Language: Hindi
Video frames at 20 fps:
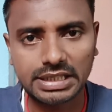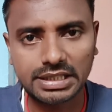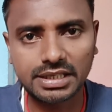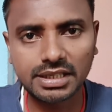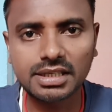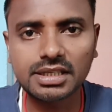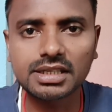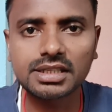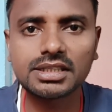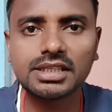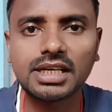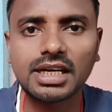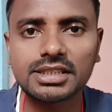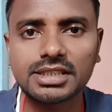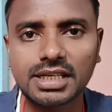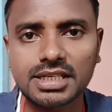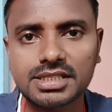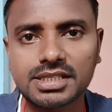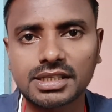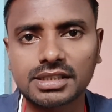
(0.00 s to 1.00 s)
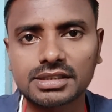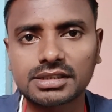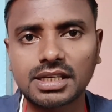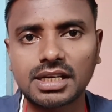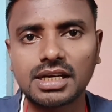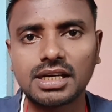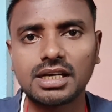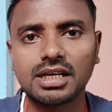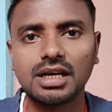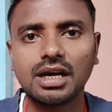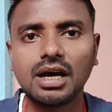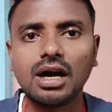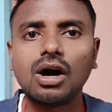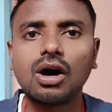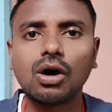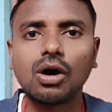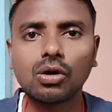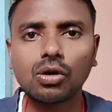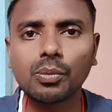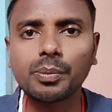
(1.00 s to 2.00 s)
टिकट दिया जा सकता है
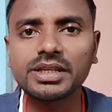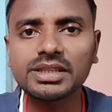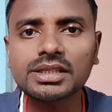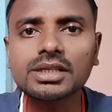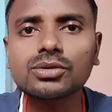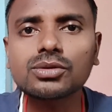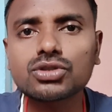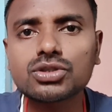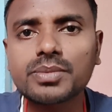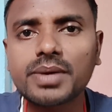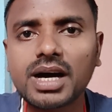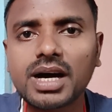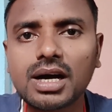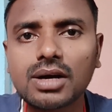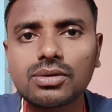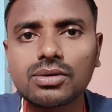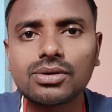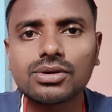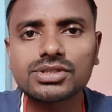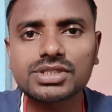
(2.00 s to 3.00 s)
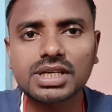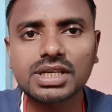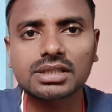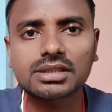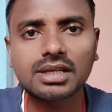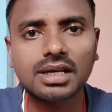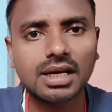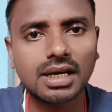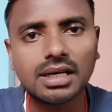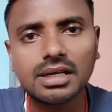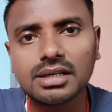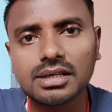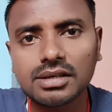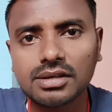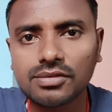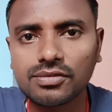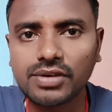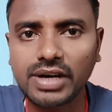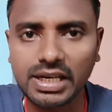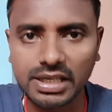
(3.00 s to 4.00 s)
और उपेंद्र कुशवाहा को हो सकता है
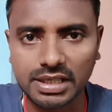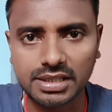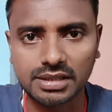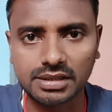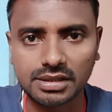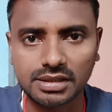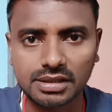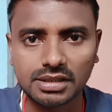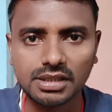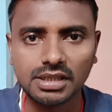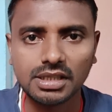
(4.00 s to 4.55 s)
वाइकट